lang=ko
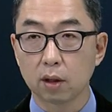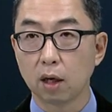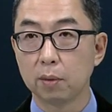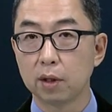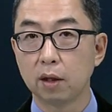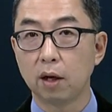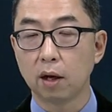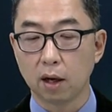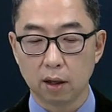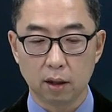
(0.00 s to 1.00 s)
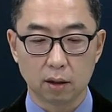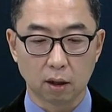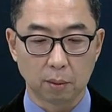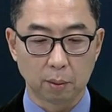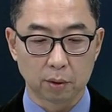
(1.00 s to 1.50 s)
그다음에 음. 세트랙 아이,
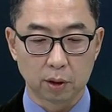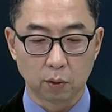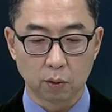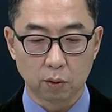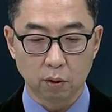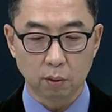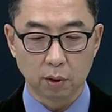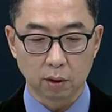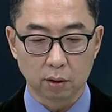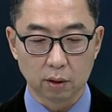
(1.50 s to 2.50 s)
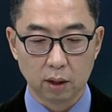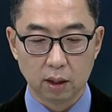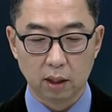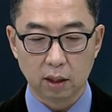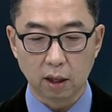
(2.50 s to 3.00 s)
그다음에 뭐 제노코 뭐 이런
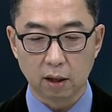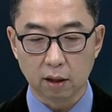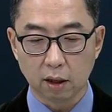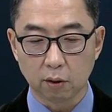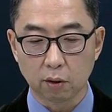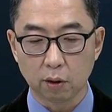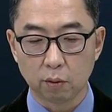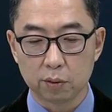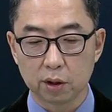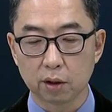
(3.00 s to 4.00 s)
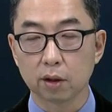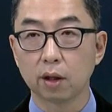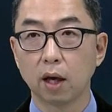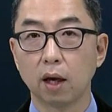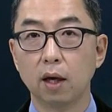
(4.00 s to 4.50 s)
인텔리한테그렇게
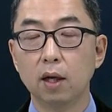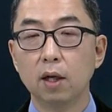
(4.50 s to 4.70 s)
움직였는데